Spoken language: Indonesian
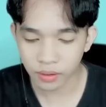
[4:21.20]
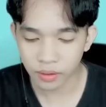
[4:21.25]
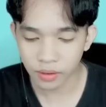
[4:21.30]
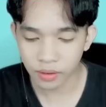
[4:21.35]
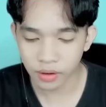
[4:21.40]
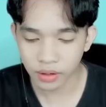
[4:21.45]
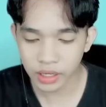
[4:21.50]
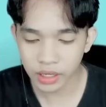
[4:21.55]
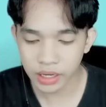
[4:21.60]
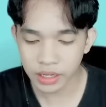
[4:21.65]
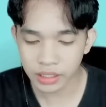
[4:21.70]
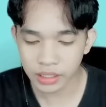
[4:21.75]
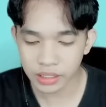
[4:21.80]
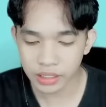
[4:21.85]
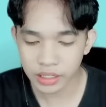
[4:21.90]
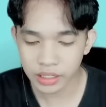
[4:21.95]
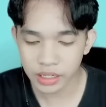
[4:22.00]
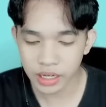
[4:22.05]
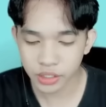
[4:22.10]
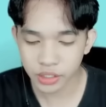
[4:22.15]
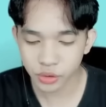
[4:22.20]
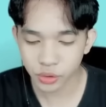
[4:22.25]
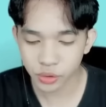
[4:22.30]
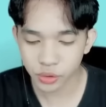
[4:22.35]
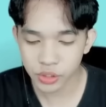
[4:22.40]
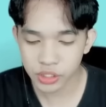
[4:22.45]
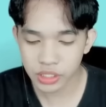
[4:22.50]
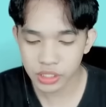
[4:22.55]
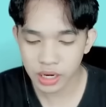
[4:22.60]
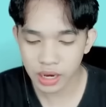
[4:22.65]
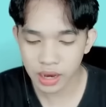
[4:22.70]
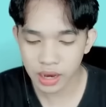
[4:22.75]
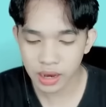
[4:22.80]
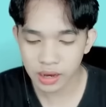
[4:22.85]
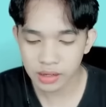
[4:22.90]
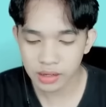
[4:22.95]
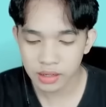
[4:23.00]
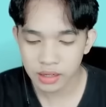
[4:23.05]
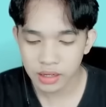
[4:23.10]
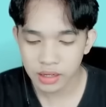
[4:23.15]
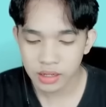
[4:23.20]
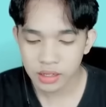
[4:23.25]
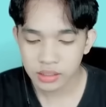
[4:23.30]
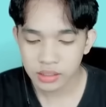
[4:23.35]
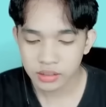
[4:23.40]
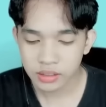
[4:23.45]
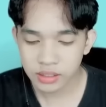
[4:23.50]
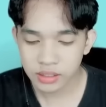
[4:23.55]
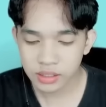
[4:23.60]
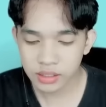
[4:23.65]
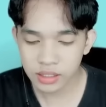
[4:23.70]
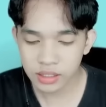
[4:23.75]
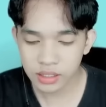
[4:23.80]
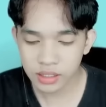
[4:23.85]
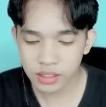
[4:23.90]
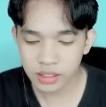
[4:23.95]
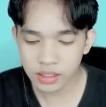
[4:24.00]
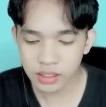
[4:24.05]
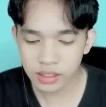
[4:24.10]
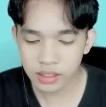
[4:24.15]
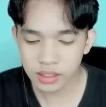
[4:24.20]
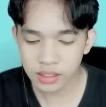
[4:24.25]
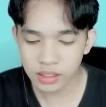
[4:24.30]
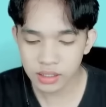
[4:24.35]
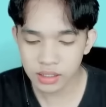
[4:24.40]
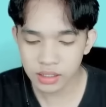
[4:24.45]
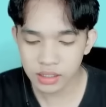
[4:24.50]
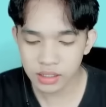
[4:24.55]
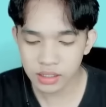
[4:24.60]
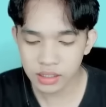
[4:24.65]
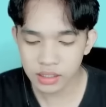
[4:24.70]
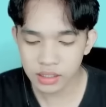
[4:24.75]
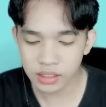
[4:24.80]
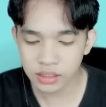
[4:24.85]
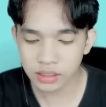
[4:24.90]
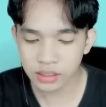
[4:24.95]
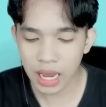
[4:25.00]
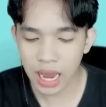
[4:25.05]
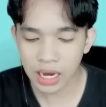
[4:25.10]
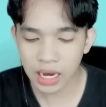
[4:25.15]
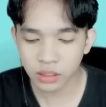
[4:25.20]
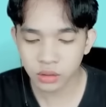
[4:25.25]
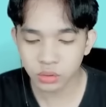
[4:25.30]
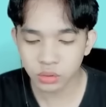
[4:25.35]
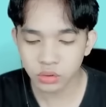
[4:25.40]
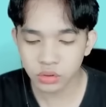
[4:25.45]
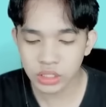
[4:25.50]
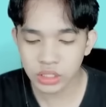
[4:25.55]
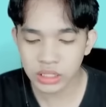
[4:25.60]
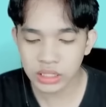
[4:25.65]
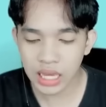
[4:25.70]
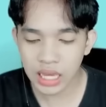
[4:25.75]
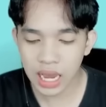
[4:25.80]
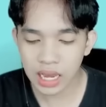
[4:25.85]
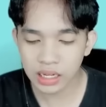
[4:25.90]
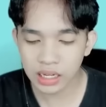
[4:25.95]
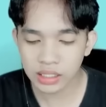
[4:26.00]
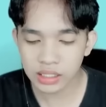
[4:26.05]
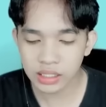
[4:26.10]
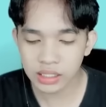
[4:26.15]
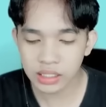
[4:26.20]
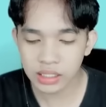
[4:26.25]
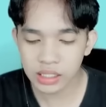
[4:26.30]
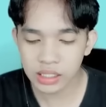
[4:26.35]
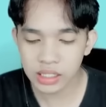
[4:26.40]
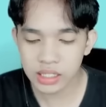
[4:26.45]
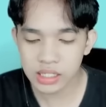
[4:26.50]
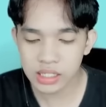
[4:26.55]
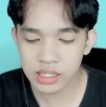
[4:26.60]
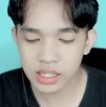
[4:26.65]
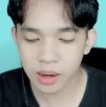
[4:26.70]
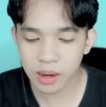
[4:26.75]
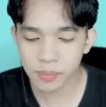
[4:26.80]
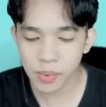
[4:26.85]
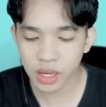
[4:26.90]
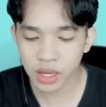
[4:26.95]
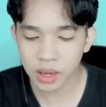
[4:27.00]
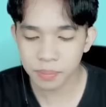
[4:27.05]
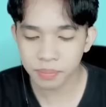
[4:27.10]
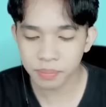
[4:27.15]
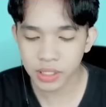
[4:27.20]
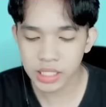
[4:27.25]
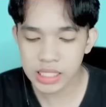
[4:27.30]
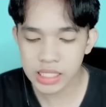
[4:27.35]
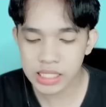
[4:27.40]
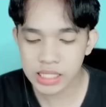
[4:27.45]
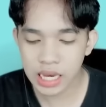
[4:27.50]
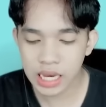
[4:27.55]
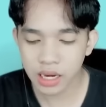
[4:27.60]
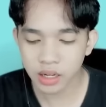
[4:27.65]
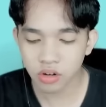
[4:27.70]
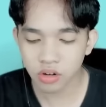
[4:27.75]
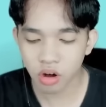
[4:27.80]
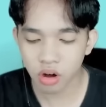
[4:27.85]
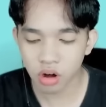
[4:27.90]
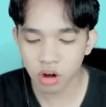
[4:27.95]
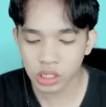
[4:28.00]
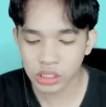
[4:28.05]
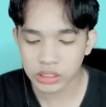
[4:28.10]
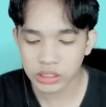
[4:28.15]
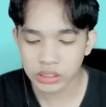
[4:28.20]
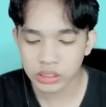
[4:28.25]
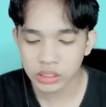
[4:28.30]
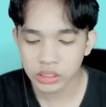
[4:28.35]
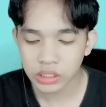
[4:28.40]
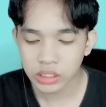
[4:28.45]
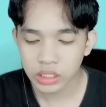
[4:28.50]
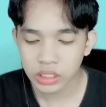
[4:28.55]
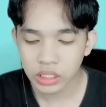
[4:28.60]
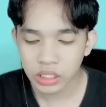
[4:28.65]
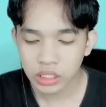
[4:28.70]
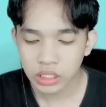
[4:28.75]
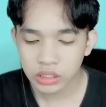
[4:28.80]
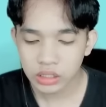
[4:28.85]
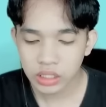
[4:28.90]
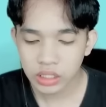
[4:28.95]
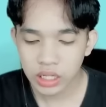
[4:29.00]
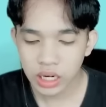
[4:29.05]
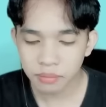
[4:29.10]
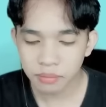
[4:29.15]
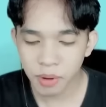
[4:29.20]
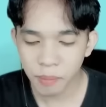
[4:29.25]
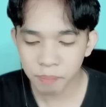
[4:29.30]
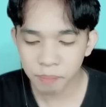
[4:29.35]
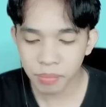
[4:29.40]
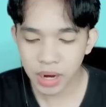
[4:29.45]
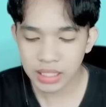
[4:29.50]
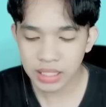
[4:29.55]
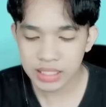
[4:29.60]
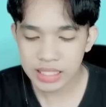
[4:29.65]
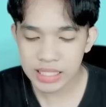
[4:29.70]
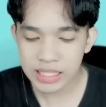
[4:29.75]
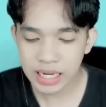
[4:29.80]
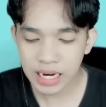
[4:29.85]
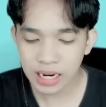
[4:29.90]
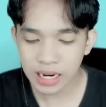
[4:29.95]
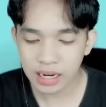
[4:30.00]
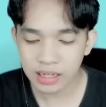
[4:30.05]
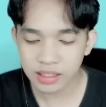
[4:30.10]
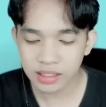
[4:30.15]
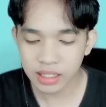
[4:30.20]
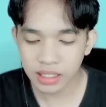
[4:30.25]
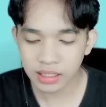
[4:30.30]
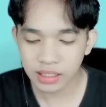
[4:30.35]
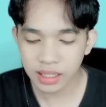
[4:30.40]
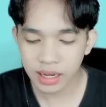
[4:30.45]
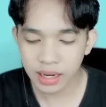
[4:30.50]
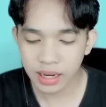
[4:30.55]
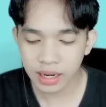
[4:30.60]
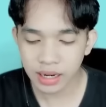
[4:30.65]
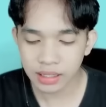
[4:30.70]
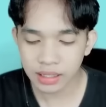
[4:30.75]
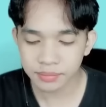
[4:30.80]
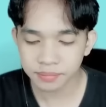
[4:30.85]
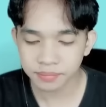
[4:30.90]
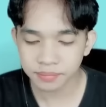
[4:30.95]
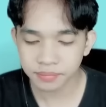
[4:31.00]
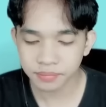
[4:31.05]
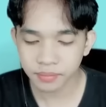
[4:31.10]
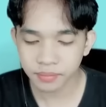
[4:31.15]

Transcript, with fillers: Oke, ini dia jurusnya. Set. Aduh, ditangkis. Dia pakai perisai dong. Tidak mempan serangan kita ya.